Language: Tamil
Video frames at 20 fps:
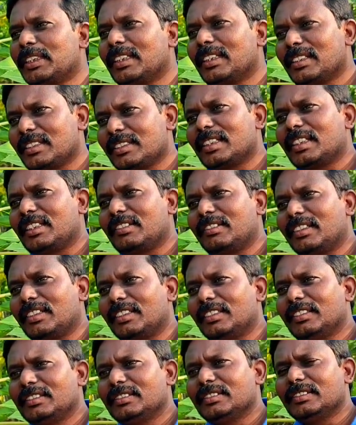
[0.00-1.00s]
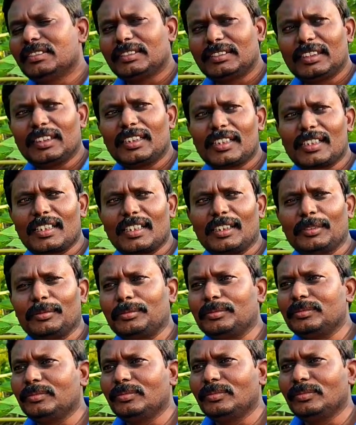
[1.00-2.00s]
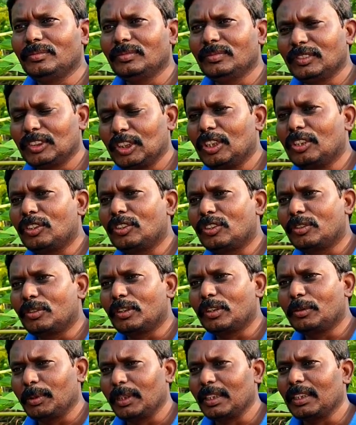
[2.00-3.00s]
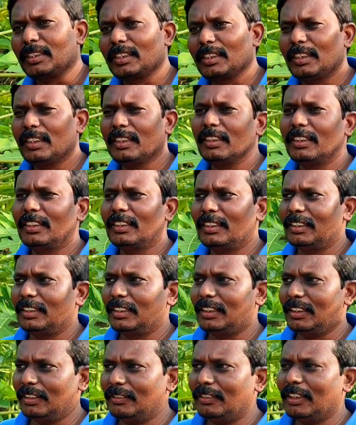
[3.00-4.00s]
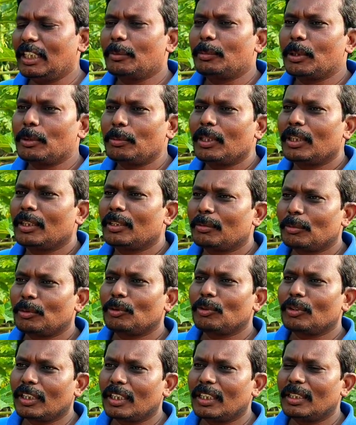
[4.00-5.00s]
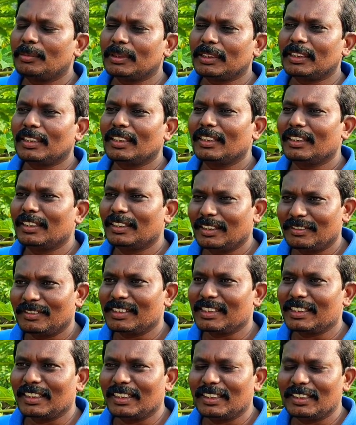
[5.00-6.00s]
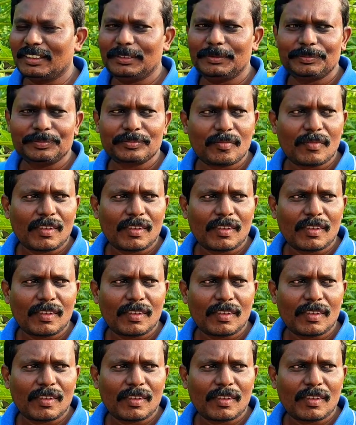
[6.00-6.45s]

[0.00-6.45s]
பார்த்தீங்கன்னா சரவணன் சின்னசேலம் தாலுக்கு பக்கத்தில் வெட்டி பெருமாள்ன்ற ஒரு கிராமத்தில் நான் வசிக்கிறேன்